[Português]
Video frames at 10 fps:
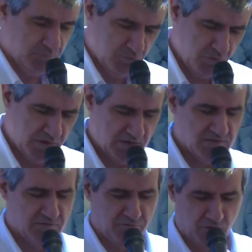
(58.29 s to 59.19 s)
tu
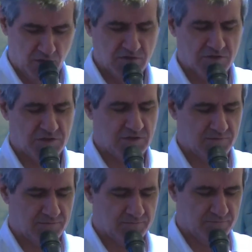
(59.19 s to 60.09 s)
cresce forte,
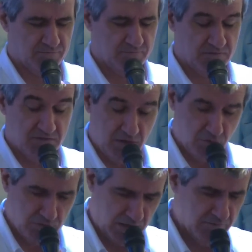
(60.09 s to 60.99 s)

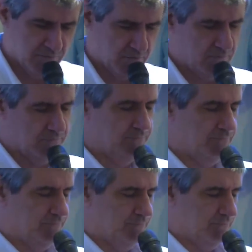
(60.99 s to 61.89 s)
saudável.
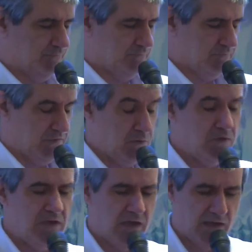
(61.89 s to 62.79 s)
E o
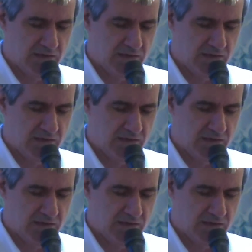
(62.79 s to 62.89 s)
que é